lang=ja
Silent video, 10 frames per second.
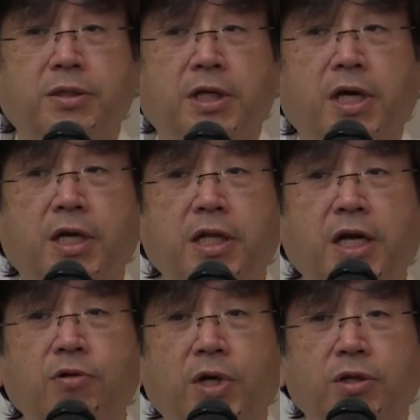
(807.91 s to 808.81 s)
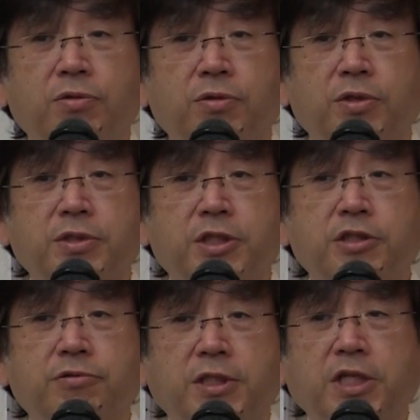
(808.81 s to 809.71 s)
で経験ないのかというとですね
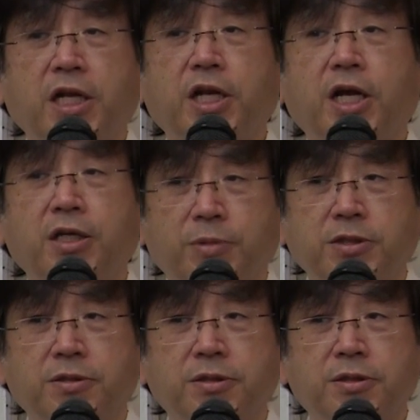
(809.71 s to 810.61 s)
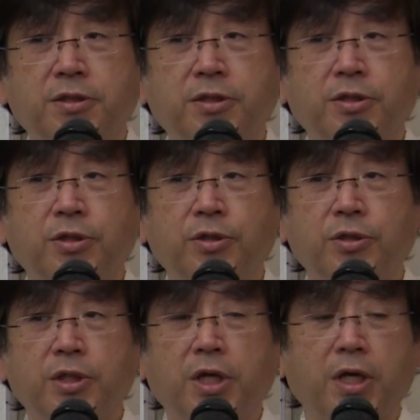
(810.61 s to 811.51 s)
実は3例あります
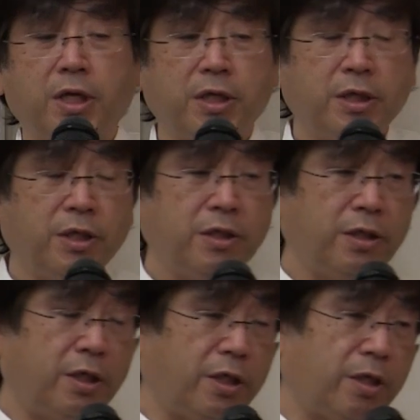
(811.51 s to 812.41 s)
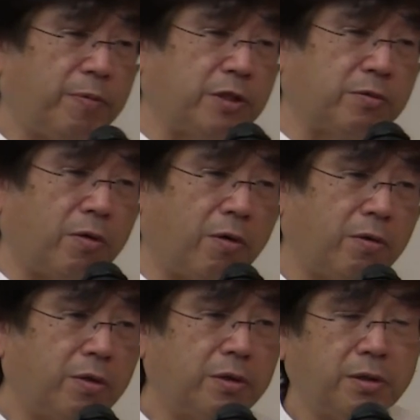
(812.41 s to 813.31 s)
でデパス
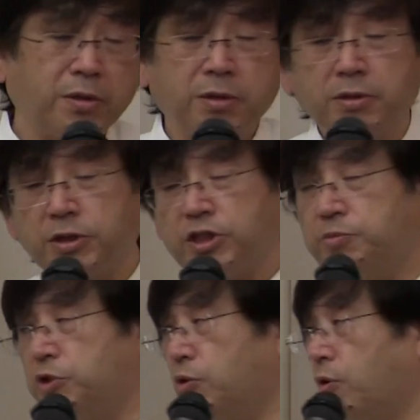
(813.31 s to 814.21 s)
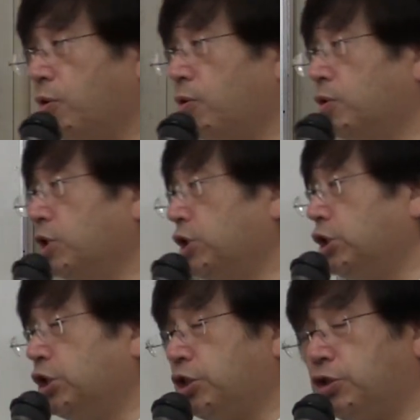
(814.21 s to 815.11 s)
を1ミリを
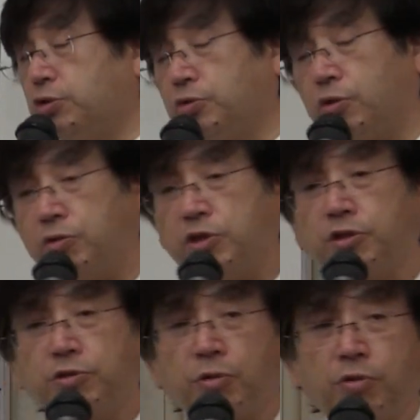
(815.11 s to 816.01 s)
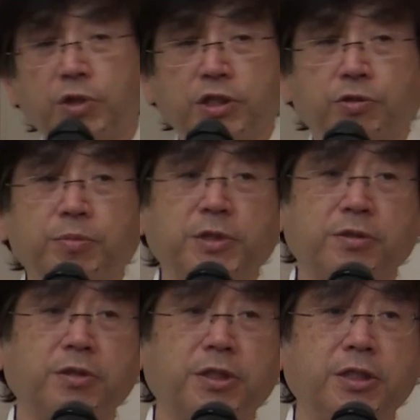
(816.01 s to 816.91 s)
1日10錠20錠飲んだ人います